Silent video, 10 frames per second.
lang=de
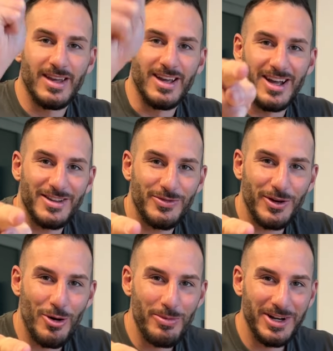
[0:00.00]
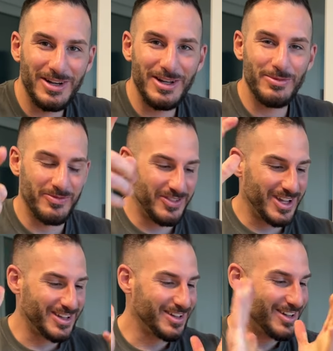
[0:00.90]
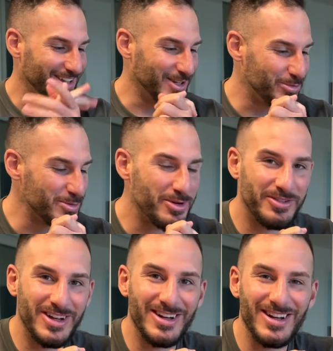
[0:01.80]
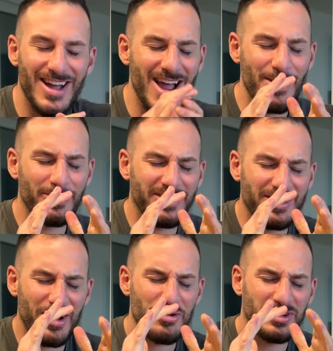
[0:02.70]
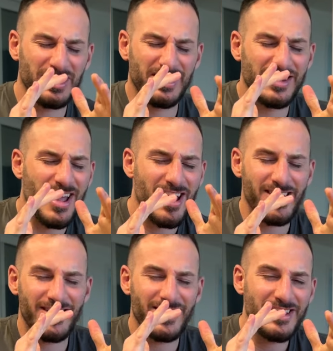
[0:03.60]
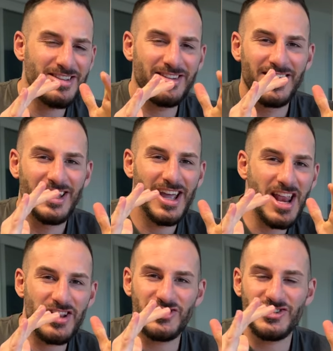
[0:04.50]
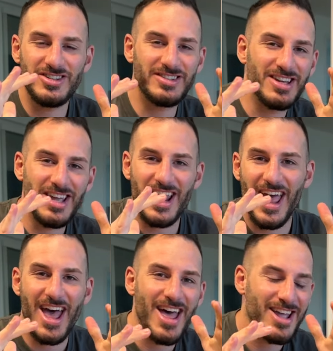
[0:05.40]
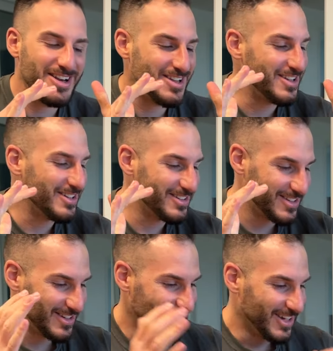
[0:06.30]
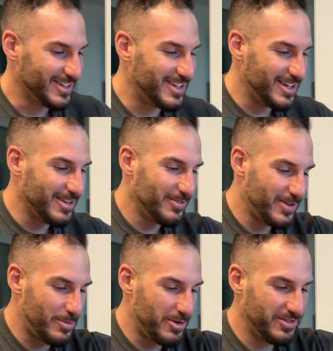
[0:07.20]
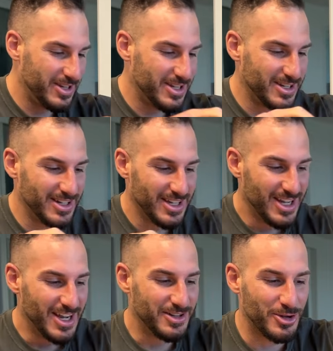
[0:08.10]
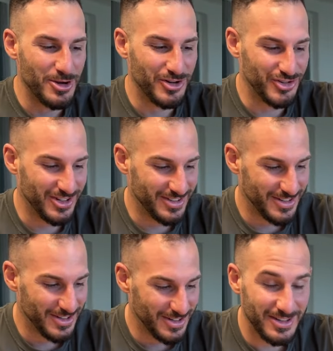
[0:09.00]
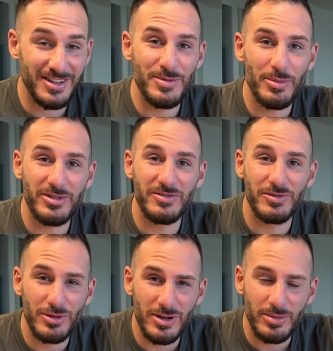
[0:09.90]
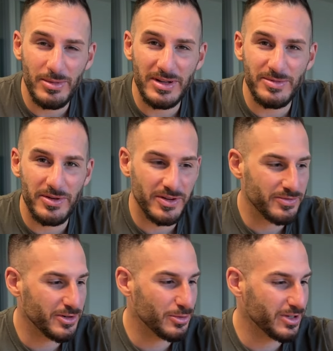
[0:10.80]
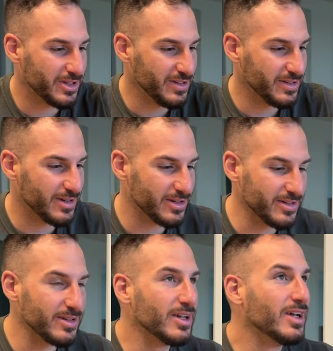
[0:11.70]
Herzlich willkommen, meine Lieben. Wir, ich bin mal wieder. I'm so excited and I just can't hide it. Denn wir haben mal wieder hier The Gönnergies. Diesmal ein bisschen früher. Beim letzten Mal waren wir noch in Griechenland.